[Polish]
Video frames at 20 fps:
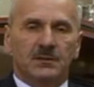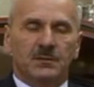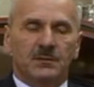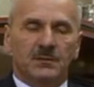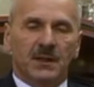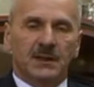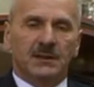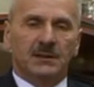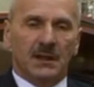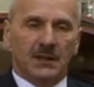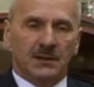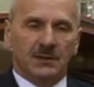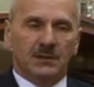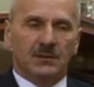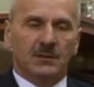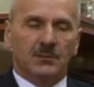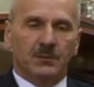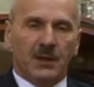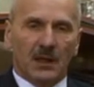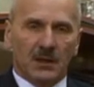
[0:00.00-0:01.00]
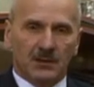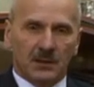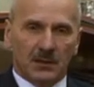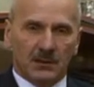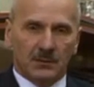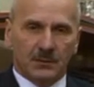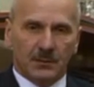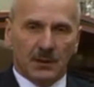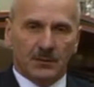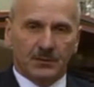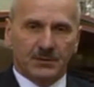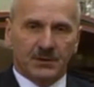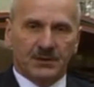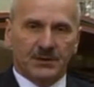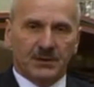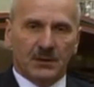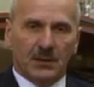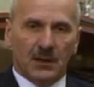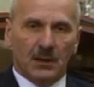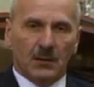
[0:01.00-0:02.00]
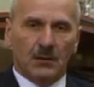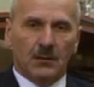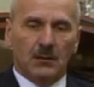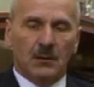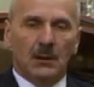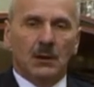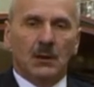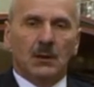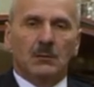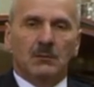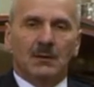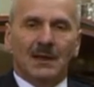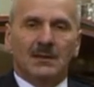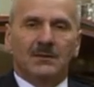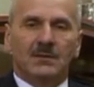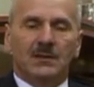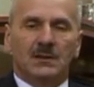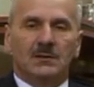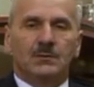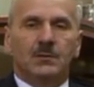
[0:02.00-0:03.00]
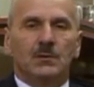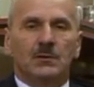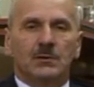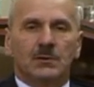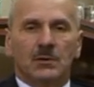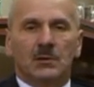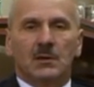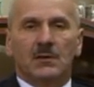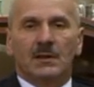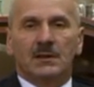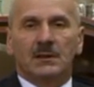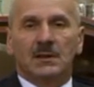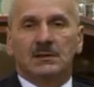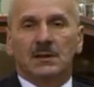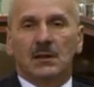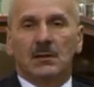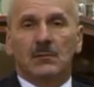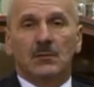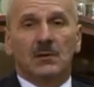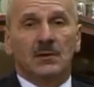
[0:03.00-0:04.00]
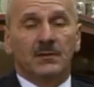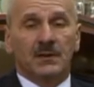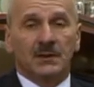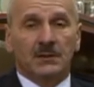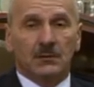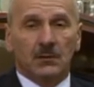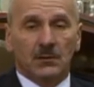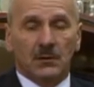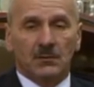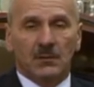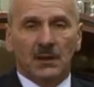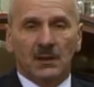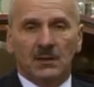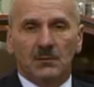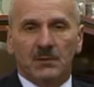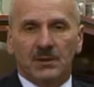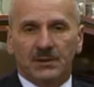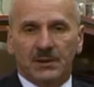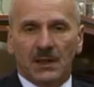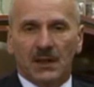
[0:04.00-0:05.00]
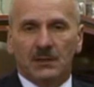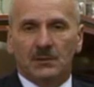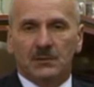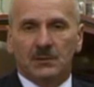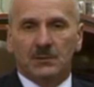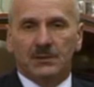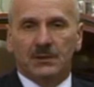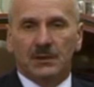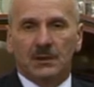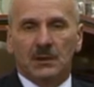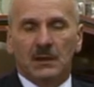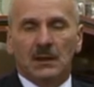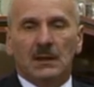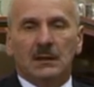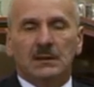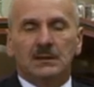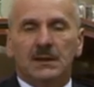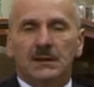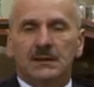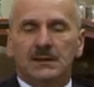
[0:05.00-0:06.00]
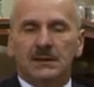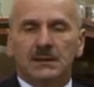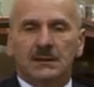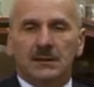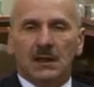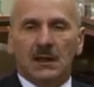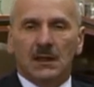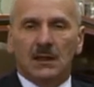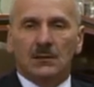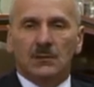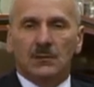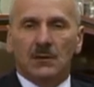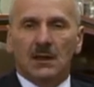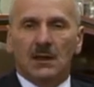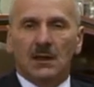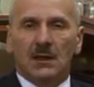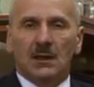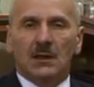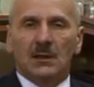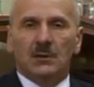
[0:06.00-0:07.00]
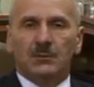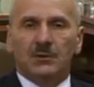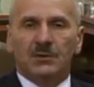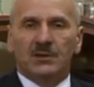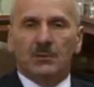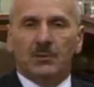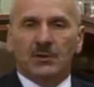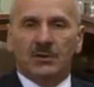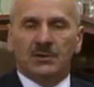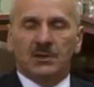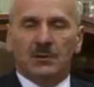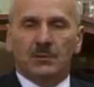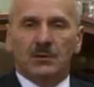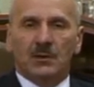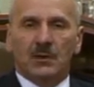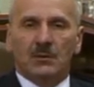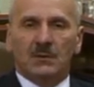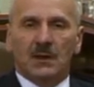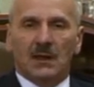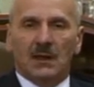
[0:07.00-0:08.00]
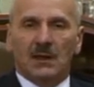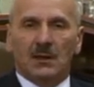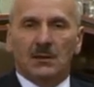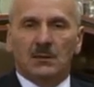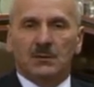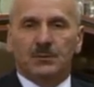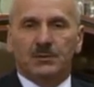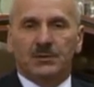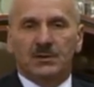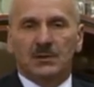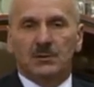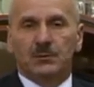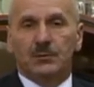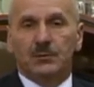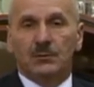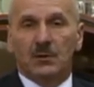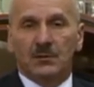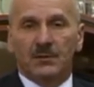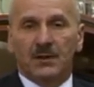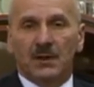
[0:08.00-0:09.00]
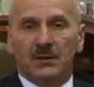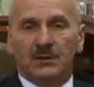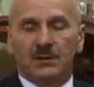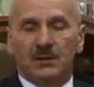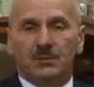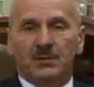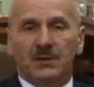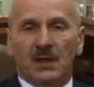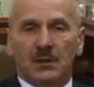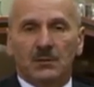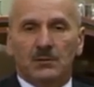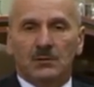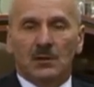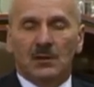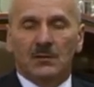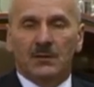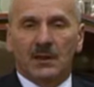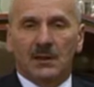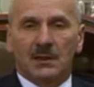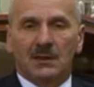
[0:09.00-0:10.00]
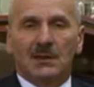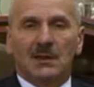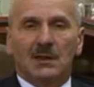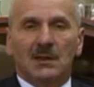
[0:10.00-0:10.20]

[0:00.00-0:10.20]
w miejscach, gdzie są plany zagospodarowania przestrzennego łatwiej sfunkcjonować to tak zarówno inwestorom, jak i mieszkańcom, gdzie decyzje, które później potrzebują na, przy budowie czy przy jakimśkolwiek